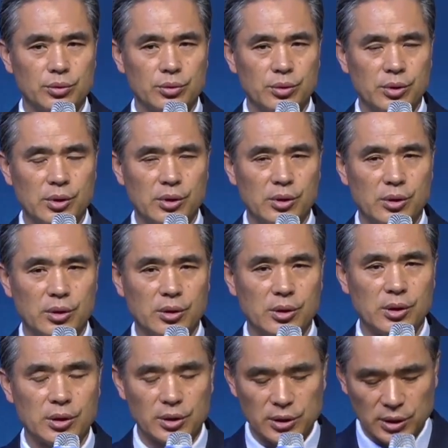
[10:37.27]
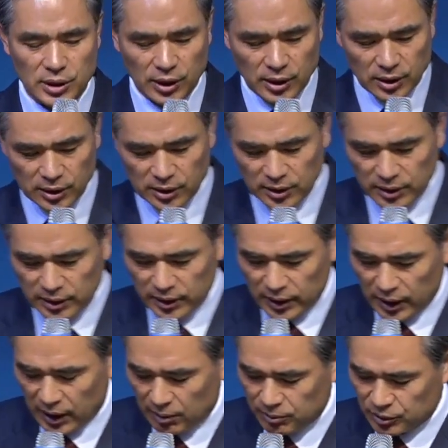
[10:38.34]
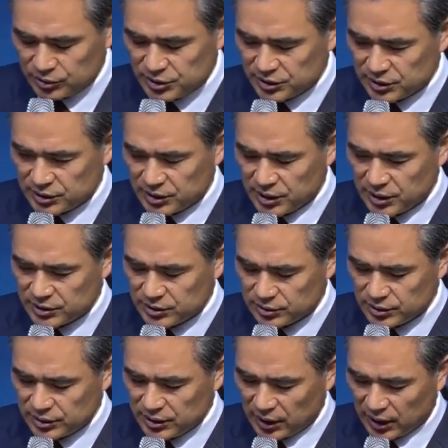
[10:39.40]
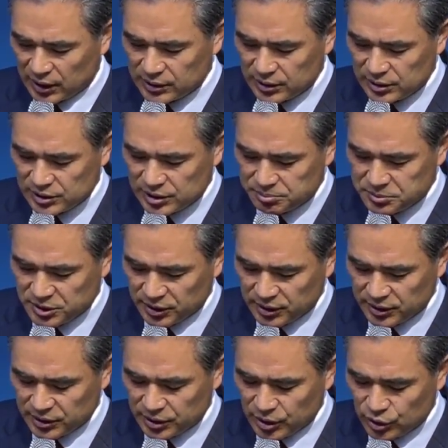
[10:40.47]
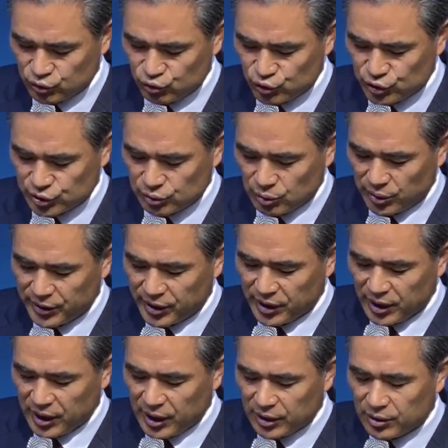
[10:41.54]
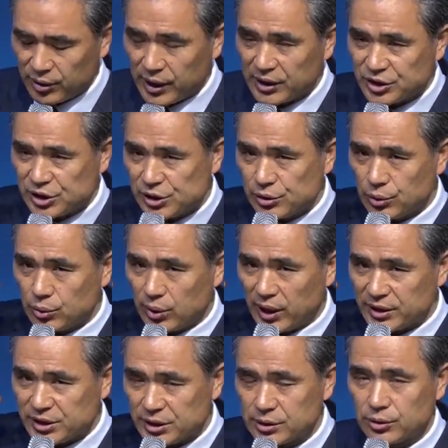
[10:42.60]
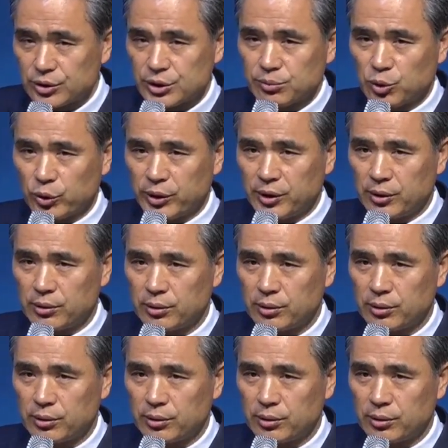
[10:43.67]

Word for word: 네. 그러니까 아버지께서 이 아들을 십자가에 내주시고 해결하시려고 하신 것이 뭐예요?